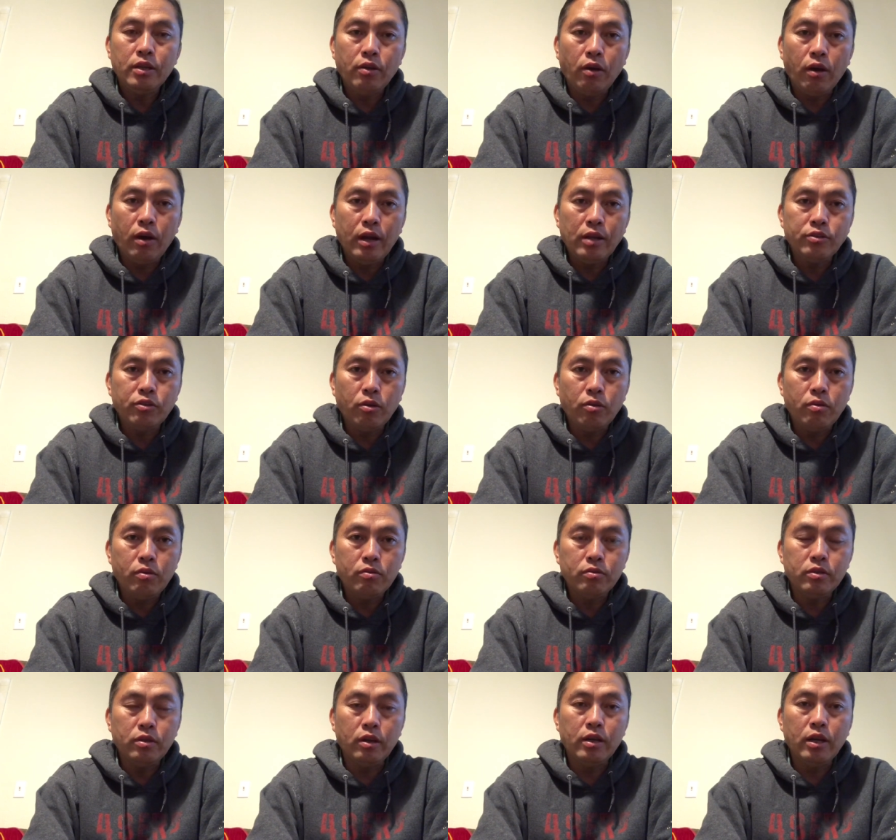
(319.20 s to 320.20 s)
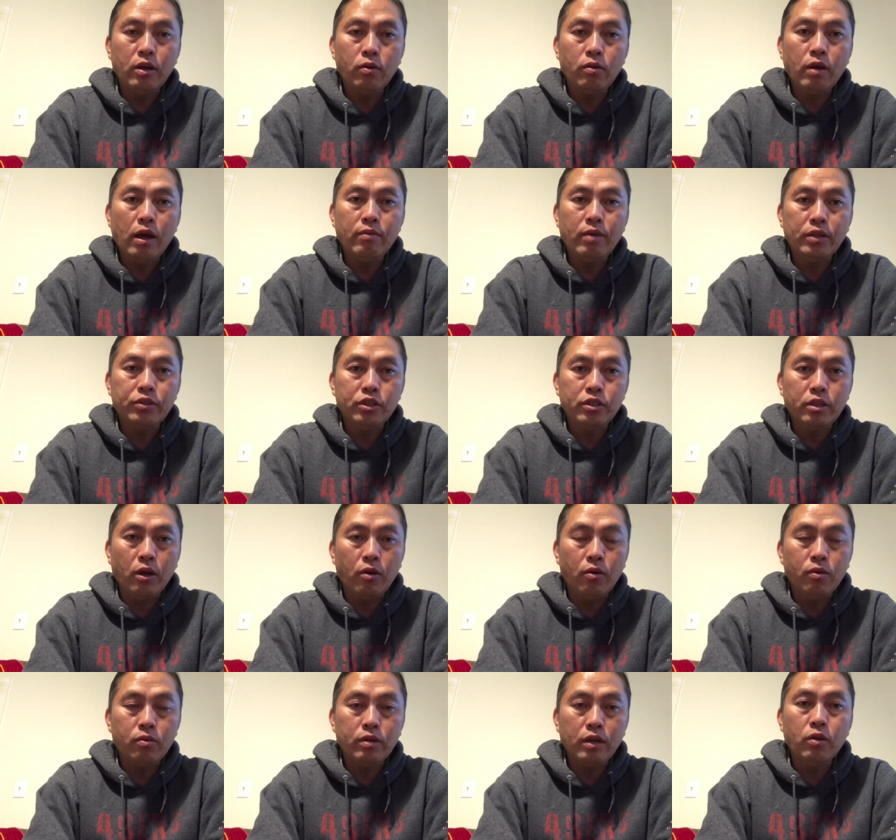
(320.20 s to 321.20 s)
nè cho căn giống giờ nè lúc cá vào chiếc
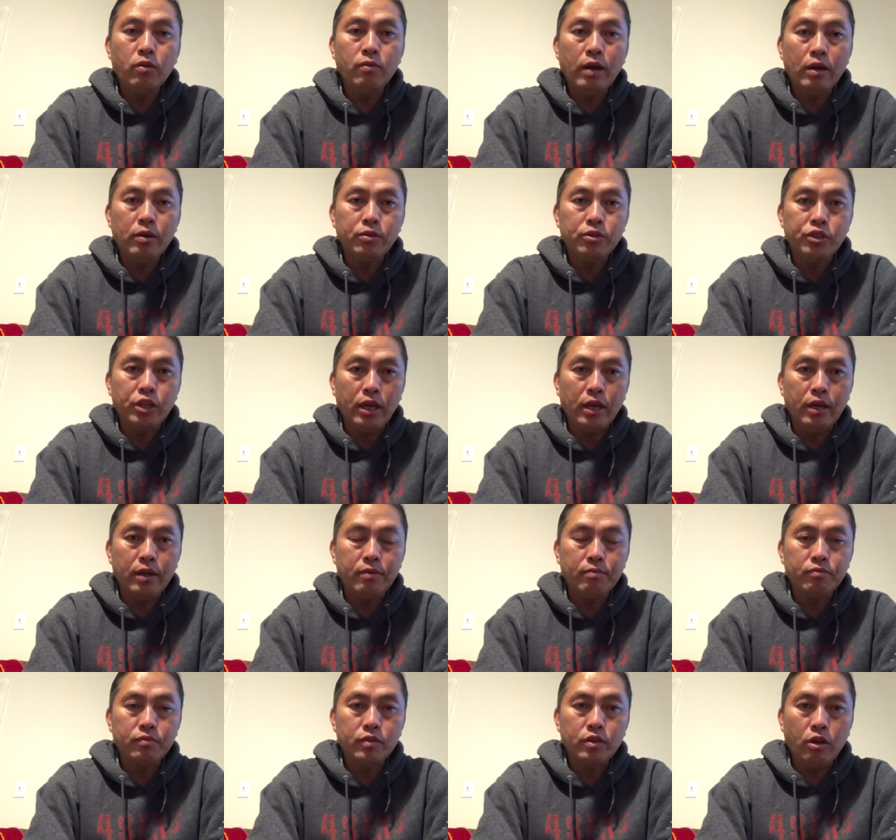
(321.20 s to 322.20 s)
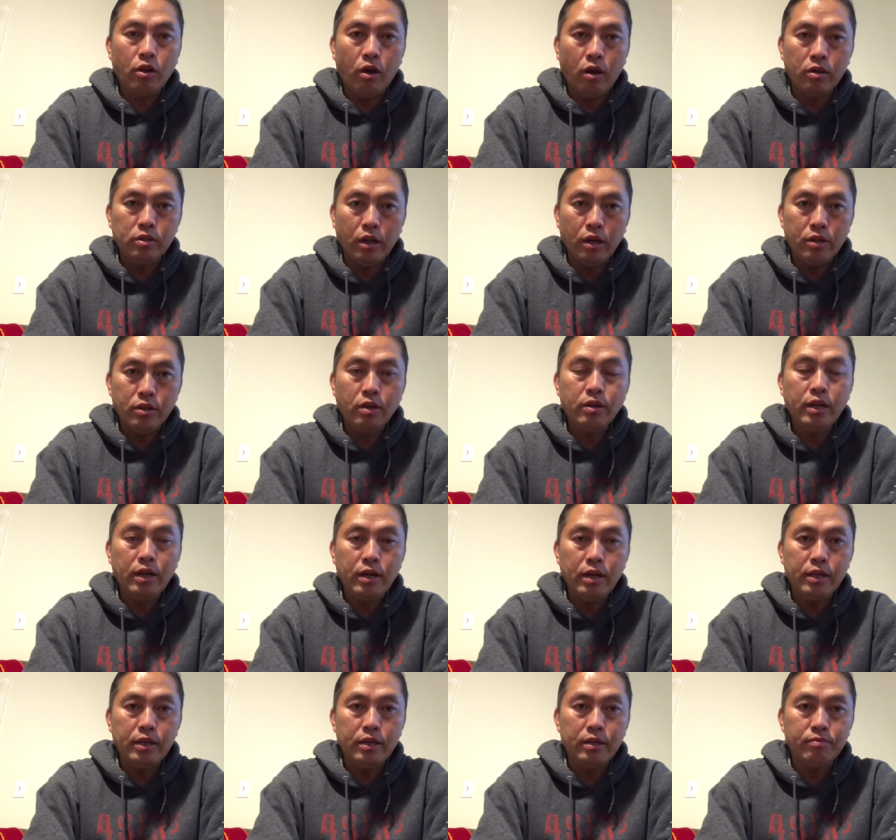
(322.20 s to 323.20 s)
tàu nè lúc vào lúc chế còn đỡ giờ
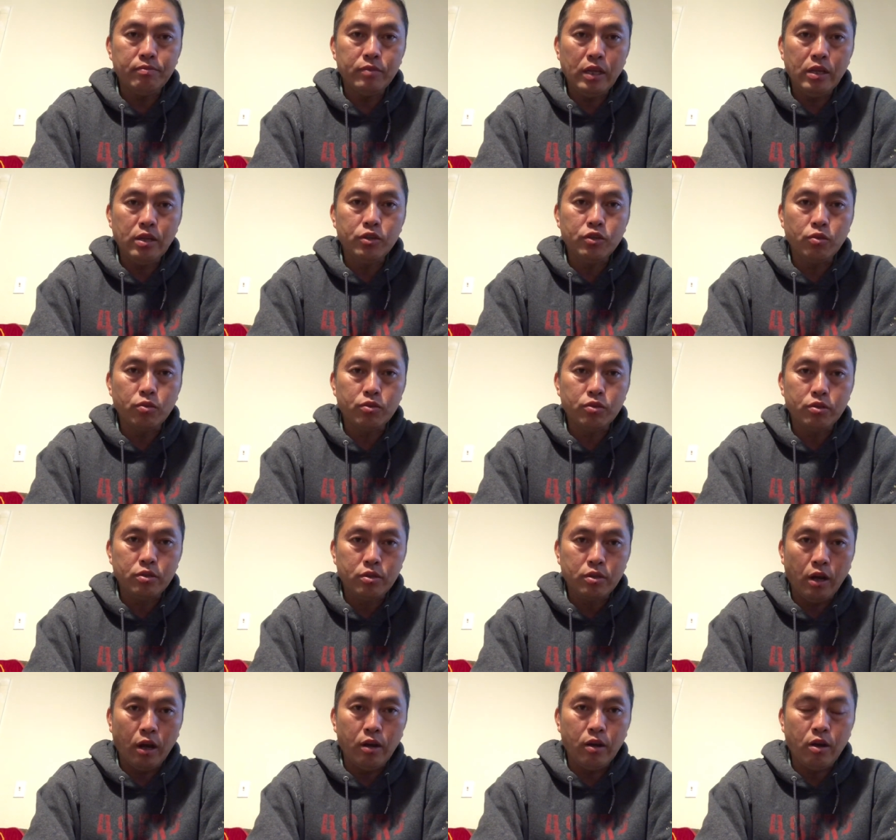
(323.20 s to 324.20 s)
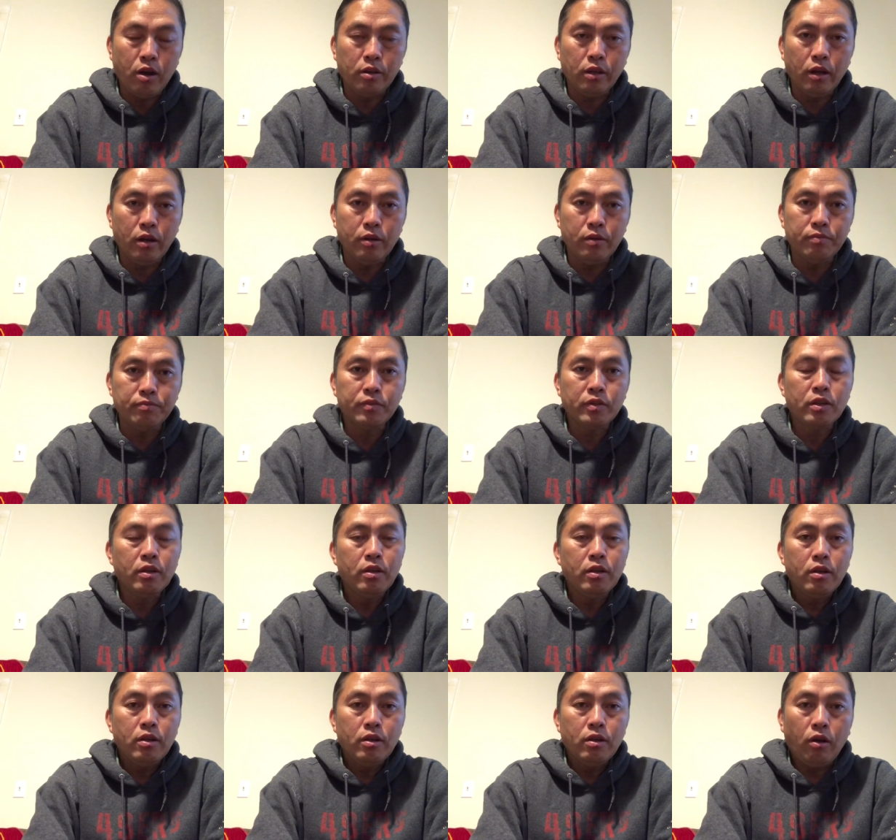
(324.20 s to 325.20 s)
nè lì nè giờ chủ khơi còn đỡ
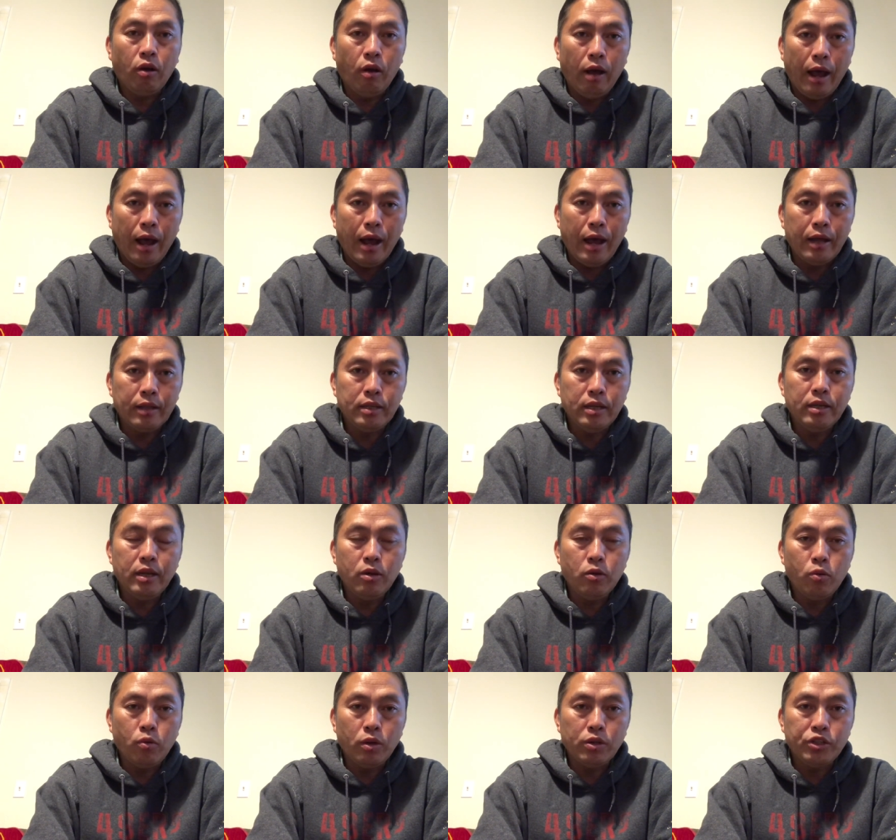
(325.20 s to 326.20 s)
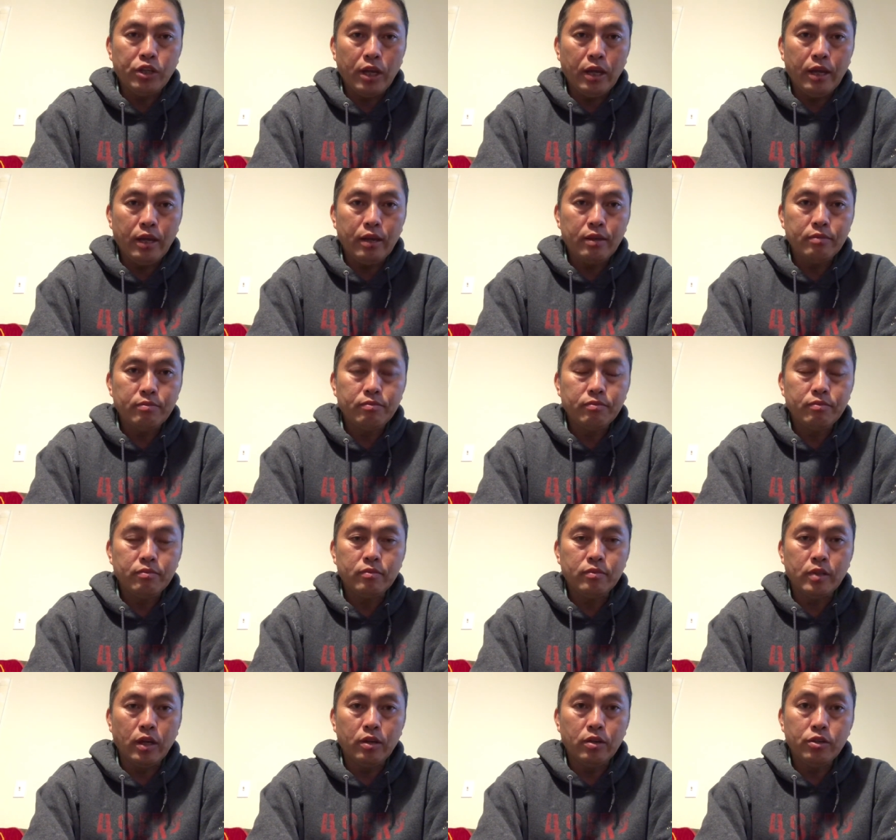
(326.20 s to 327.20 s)
khó à thế nè lúc quan chế
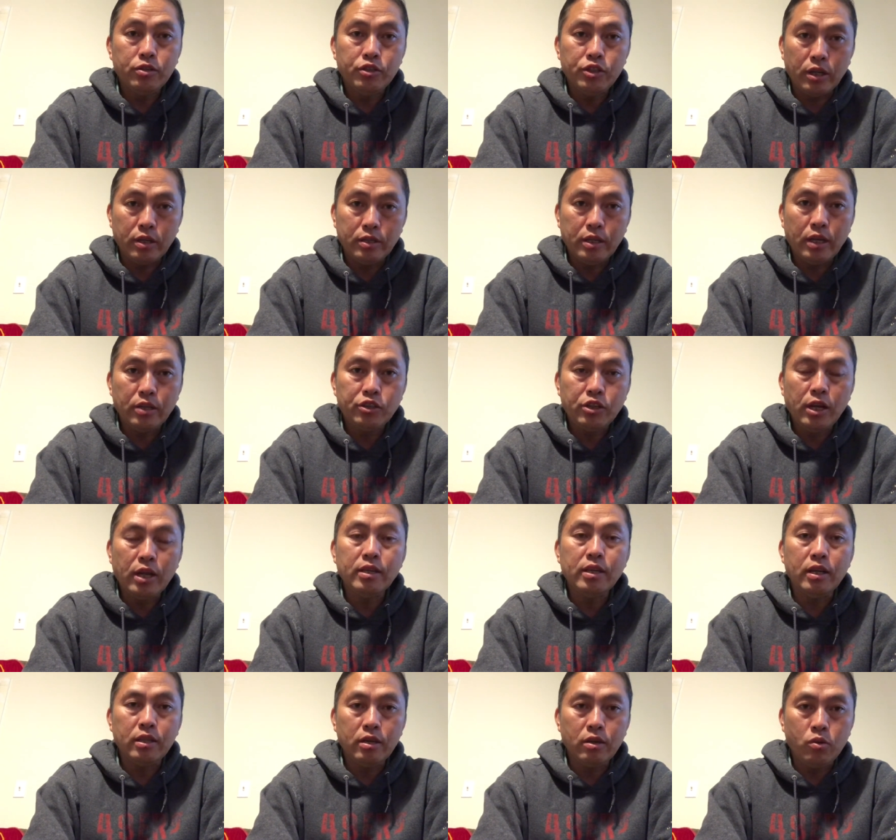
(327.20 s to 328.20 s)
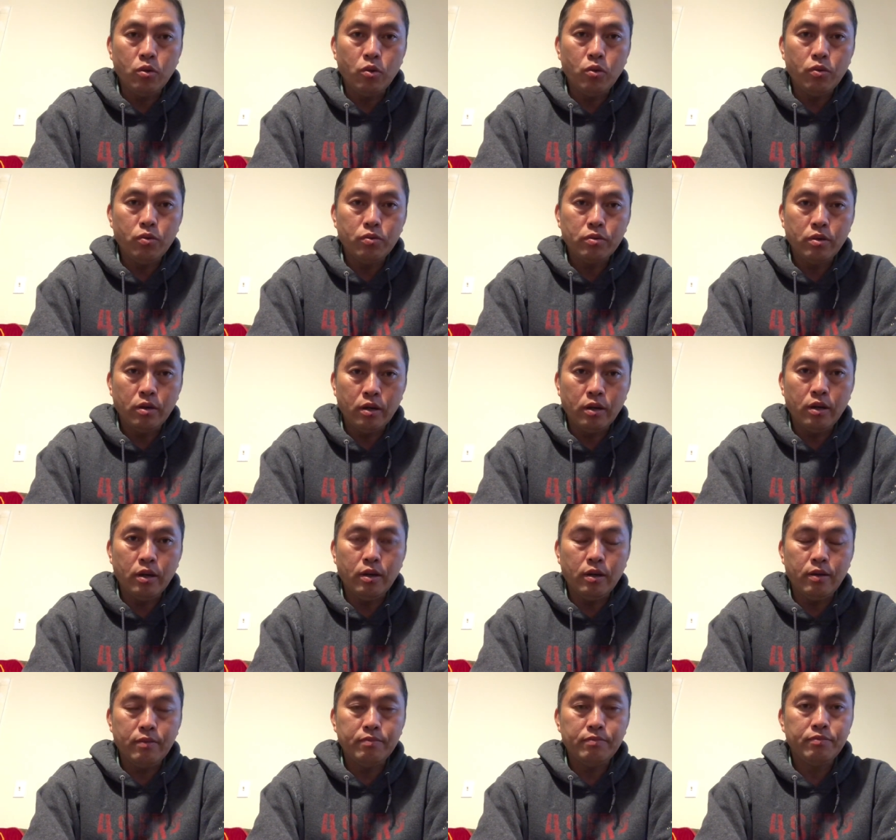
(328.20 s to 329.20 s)
đỡ nè chỉnh chăng cha nhẹ thế cô nó
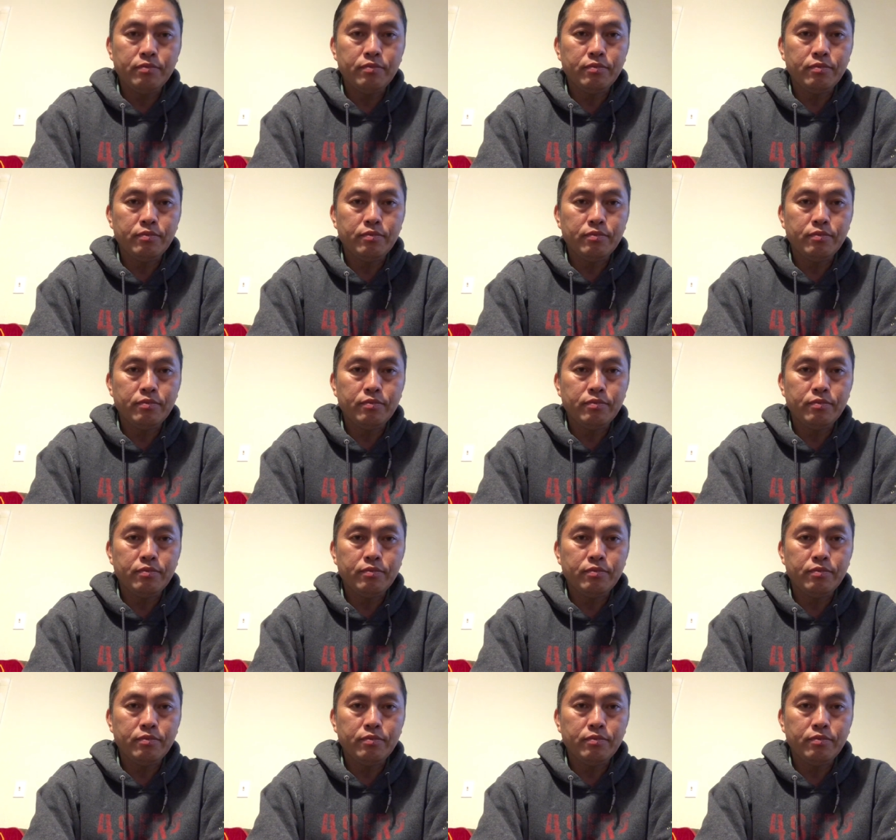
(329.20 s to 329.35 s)
nè